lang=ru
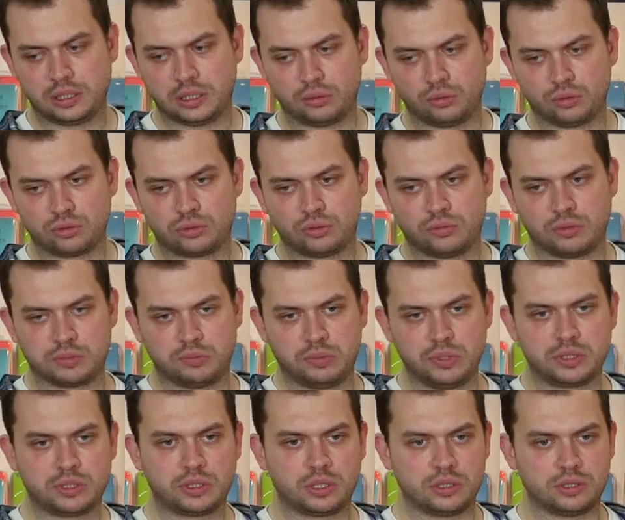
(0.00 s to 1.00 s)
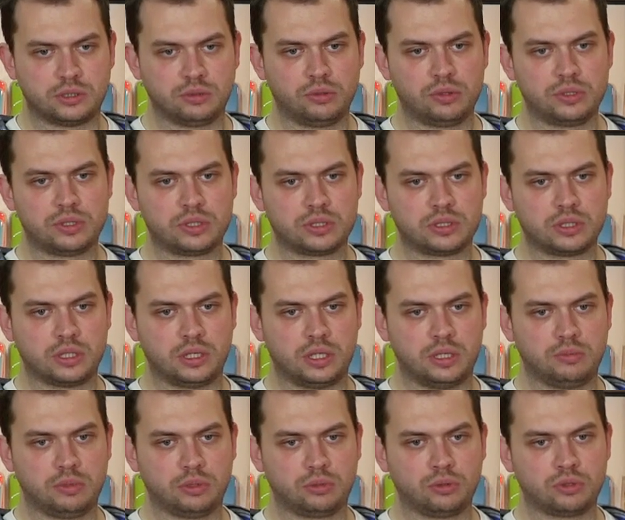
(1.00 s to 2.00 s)
на то, что у вас быстро износится,
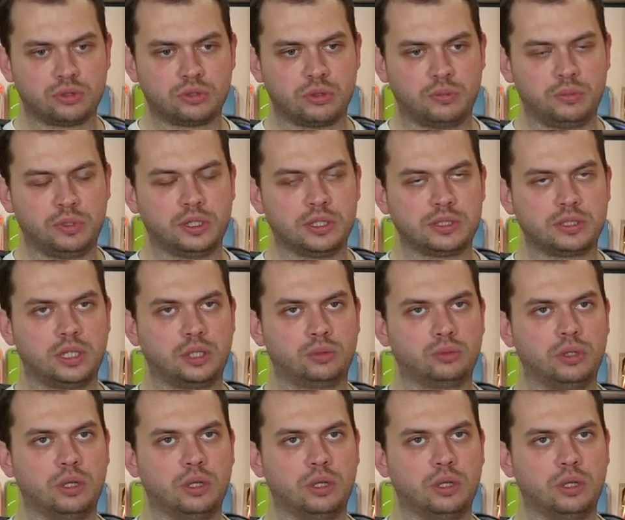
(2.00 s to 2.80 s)
либо то, что вам не доставит